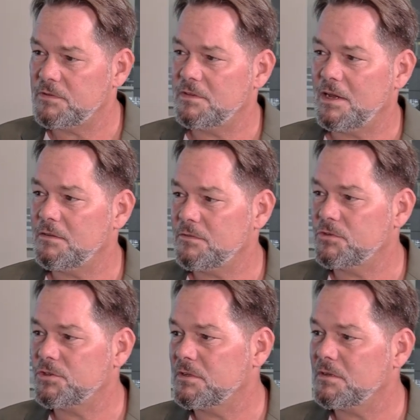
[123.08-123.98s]
zu sein
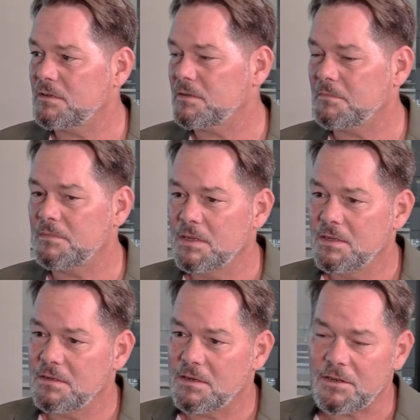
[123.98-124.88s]
zwischen ähm,
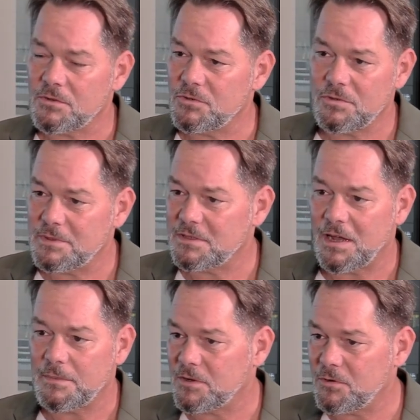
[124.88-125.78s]

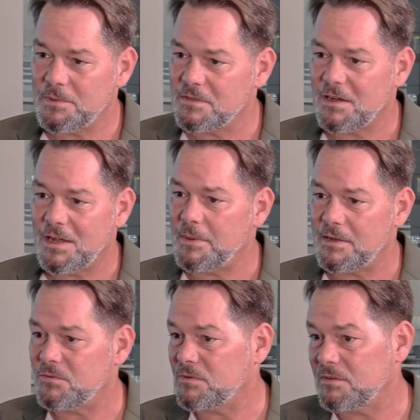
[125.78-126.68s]
Nachtkulturbetreibenden,
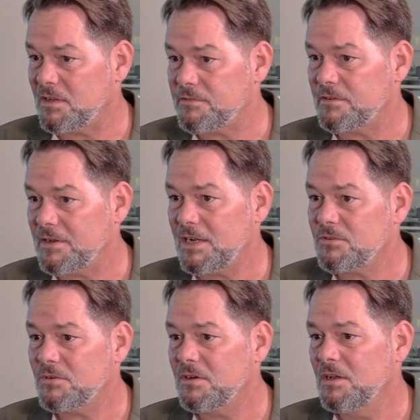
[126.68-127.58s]
Clubbetreibern und der
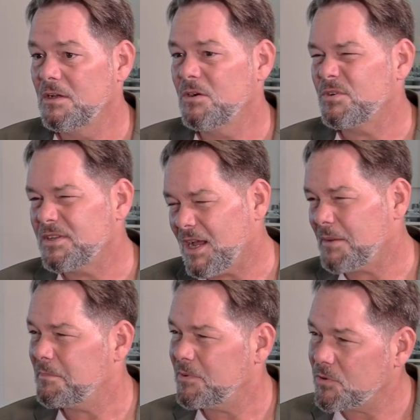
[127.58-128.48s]
Verwaltung und
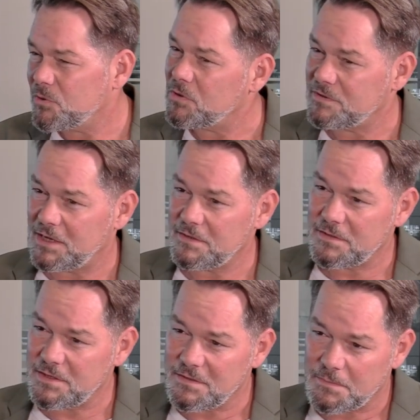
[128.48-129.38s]
da
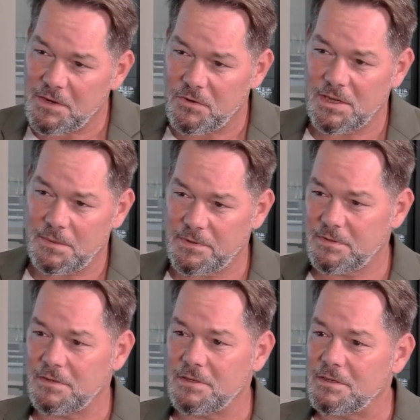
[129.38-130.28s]
Berührungsängste, die es immer noch
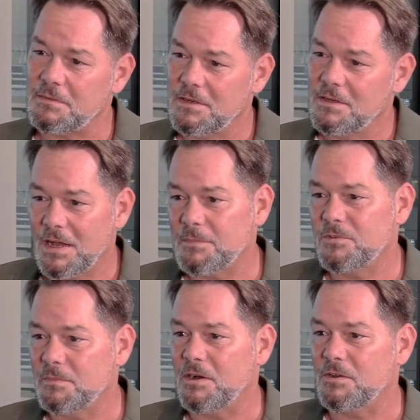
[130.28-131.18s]
gibt, äh,
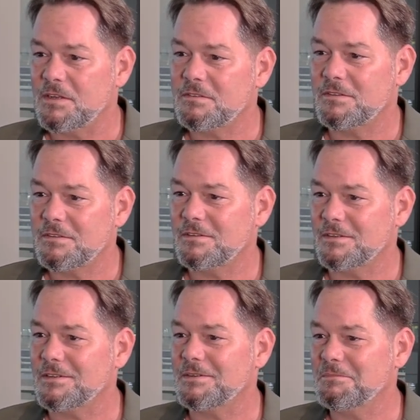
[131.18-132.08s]
abzubauen. Das ist
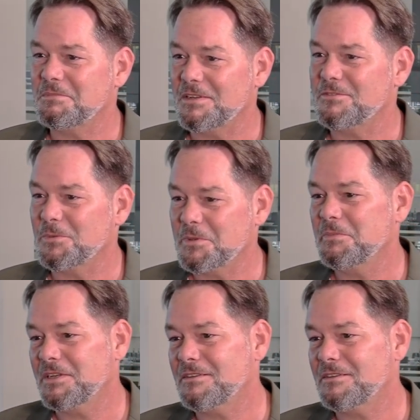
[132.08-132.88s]
äh, das, worum ich mich